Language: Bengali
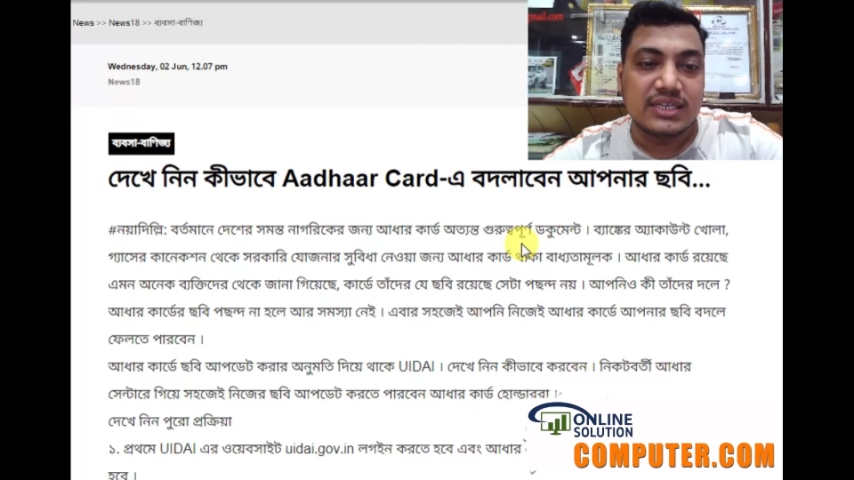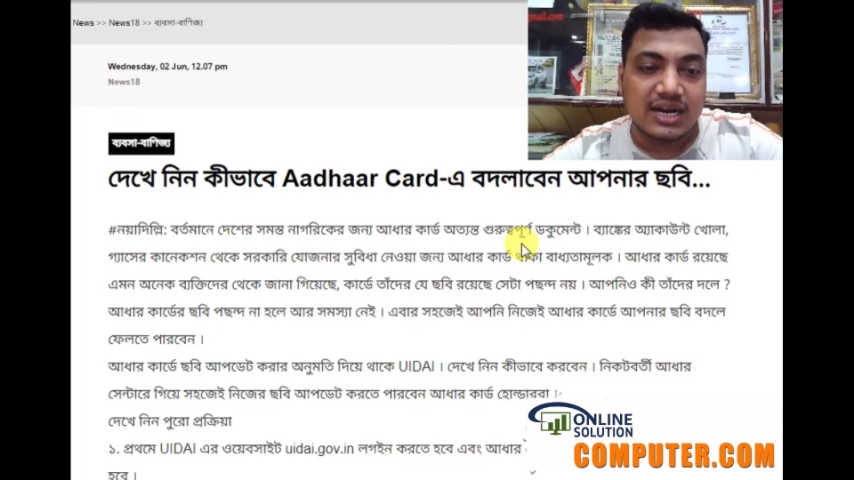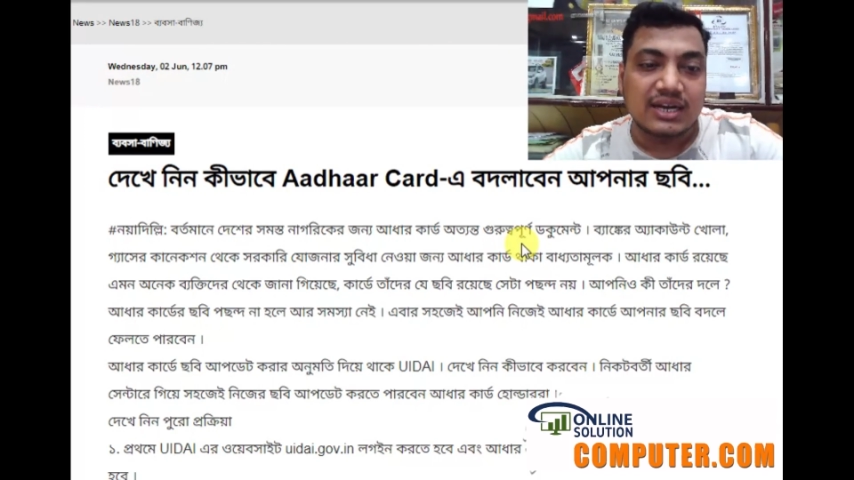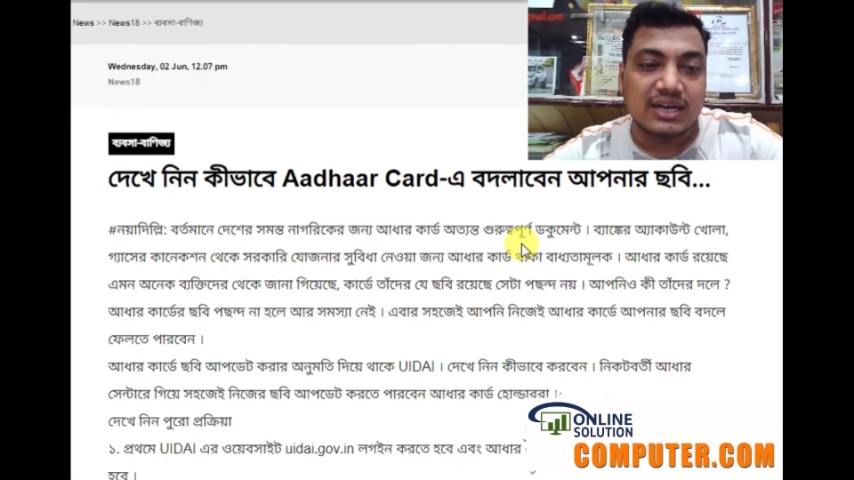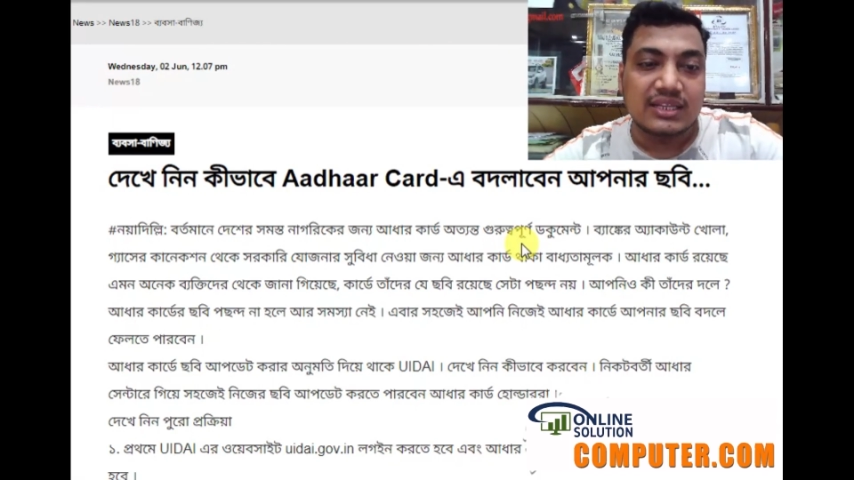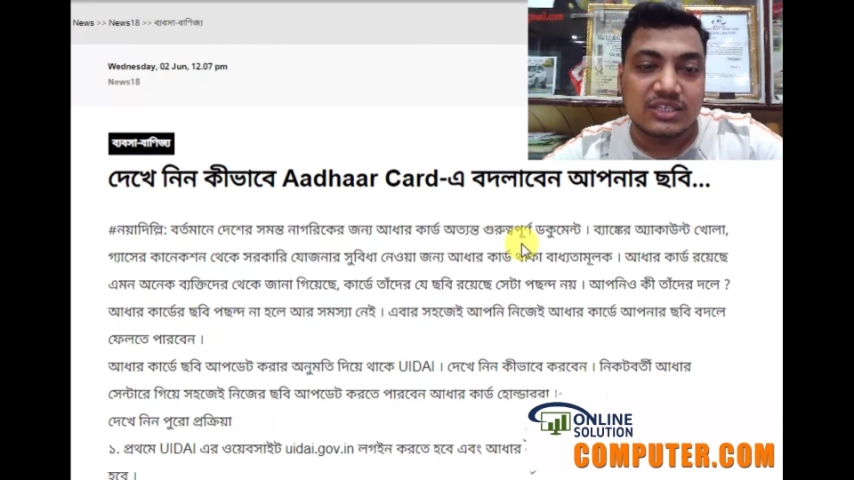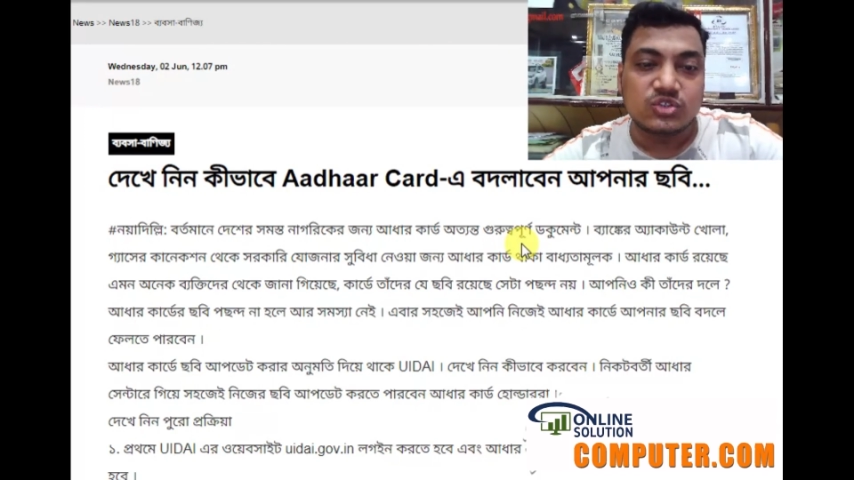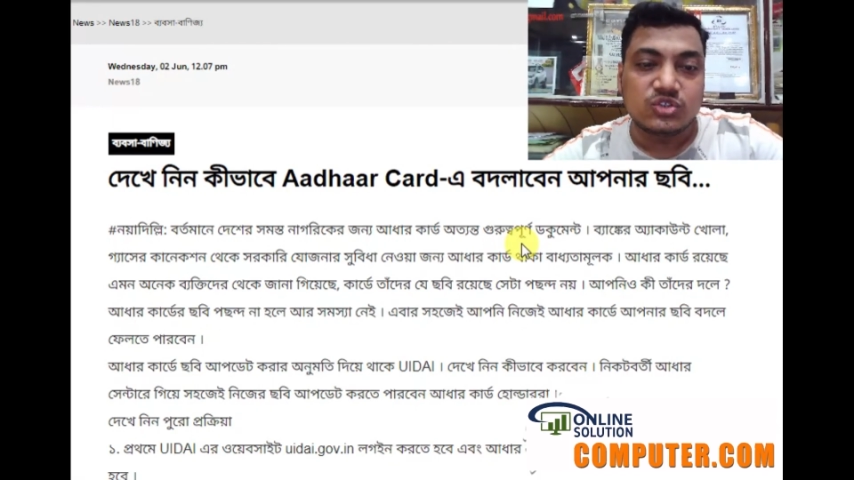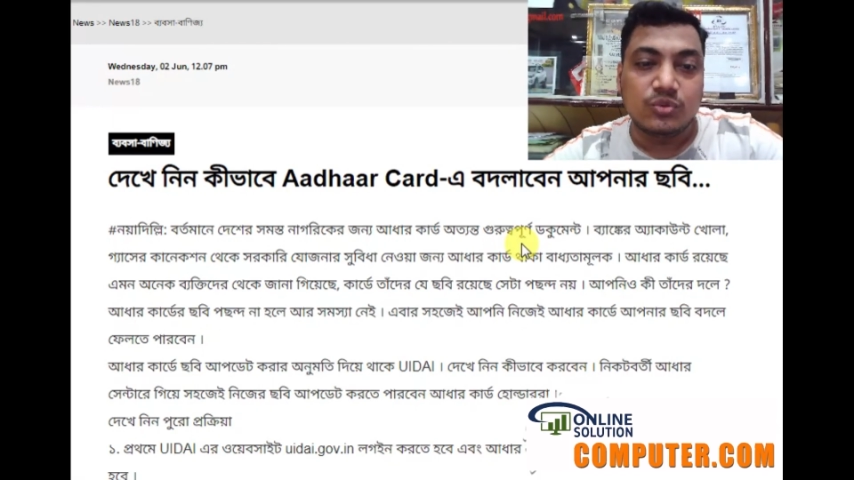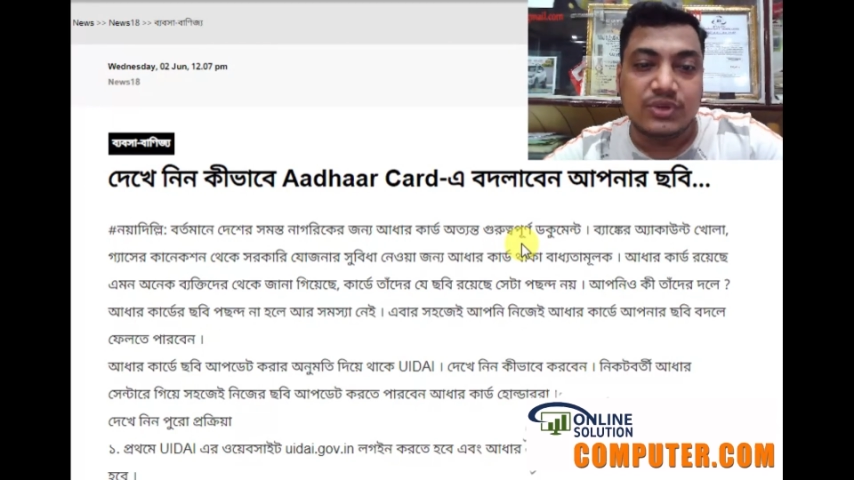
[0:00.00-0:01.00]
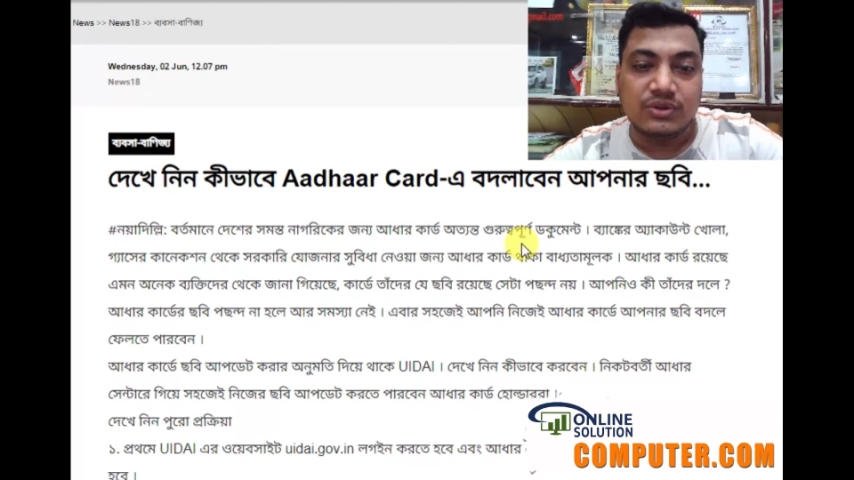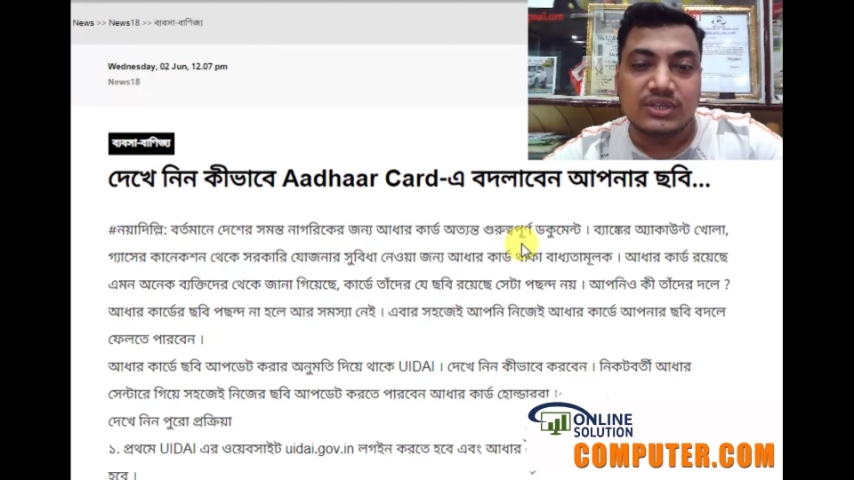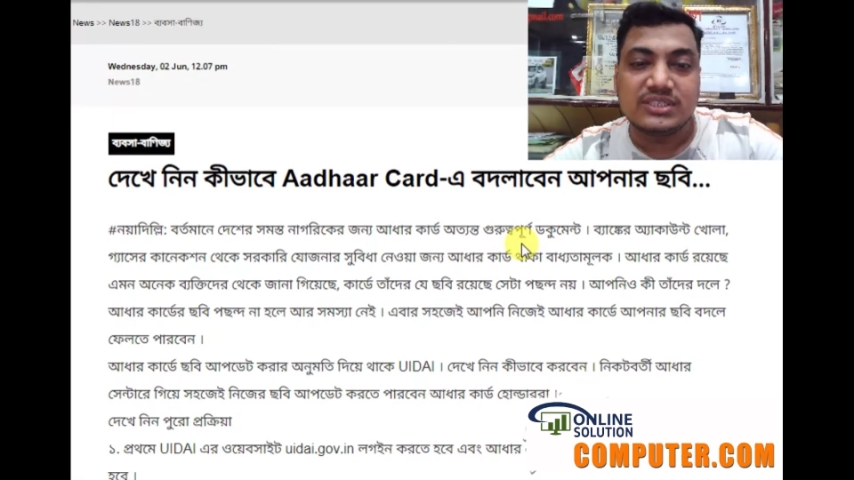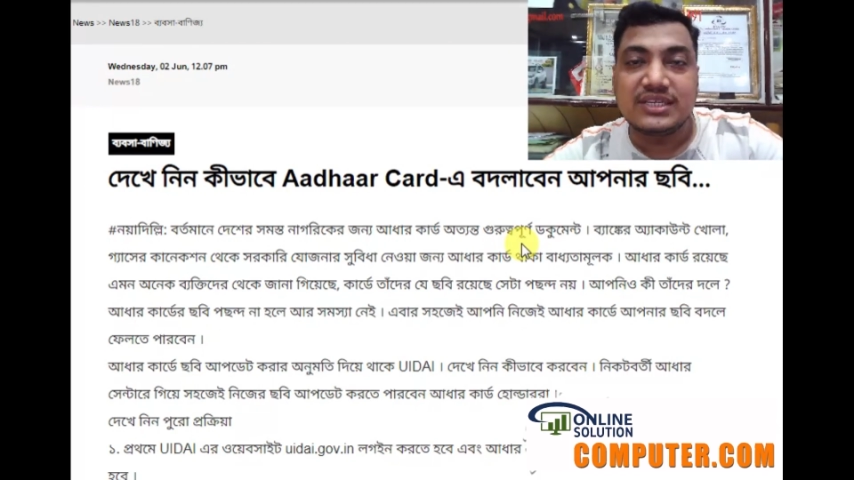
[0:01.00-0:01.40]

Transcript: কার্ডে তাদের ছবি রয়েছে